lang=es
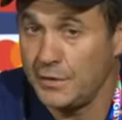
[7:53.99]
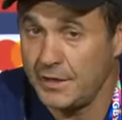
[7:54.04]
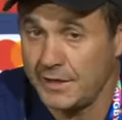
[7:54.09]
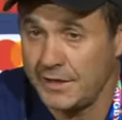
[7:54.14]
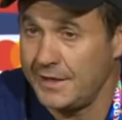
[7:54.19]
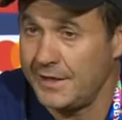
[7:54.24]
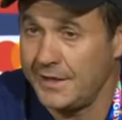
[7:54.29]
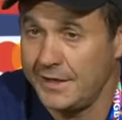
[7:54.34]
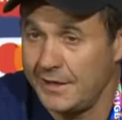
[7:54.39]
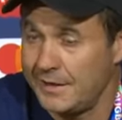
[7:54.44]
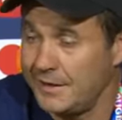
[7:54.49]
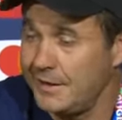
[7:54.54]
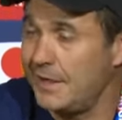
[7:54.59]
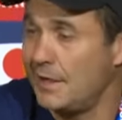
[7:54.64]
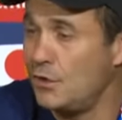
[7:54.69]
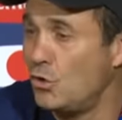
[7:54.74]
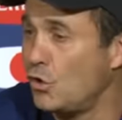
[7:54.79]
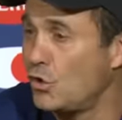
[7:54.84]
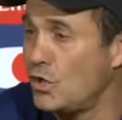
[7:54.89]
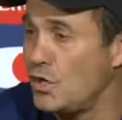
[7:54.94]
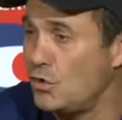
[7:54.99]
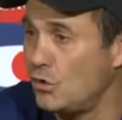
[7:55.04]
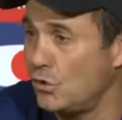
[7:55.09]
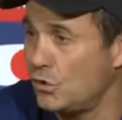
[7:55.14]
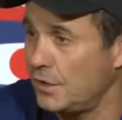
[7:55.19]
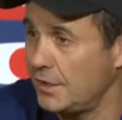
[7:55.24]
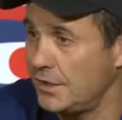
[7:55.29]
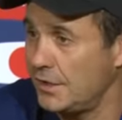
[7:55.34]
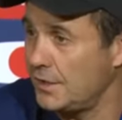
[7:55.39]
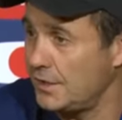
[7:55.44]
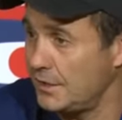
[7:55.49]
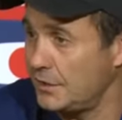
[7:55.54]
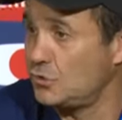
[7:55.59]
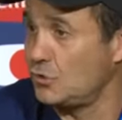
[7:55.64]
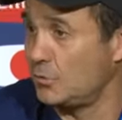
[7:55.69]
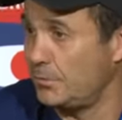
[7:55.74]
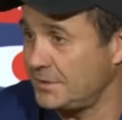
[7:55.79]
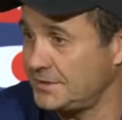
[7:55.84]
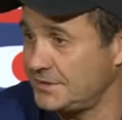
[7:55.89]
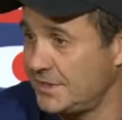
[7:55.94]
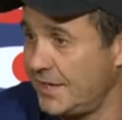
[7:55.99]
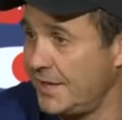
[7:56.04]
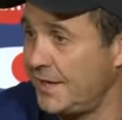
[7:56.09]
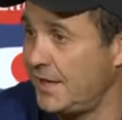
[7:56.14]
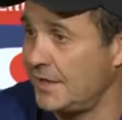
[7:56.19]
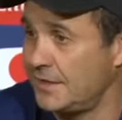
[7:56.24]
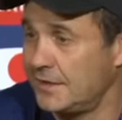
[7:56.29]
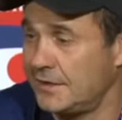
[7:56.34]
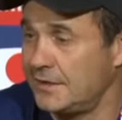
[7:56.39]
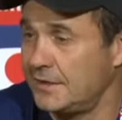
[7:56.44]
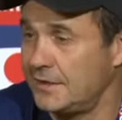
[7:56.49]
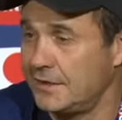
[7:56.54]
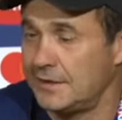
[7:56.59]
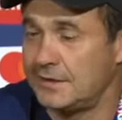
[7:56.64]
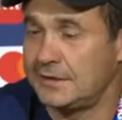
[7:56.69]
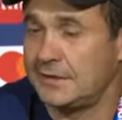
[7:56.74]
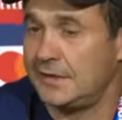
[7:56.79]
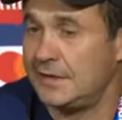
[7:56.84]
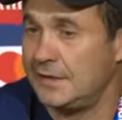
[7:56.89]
era, era lógico que, esto pasara, que,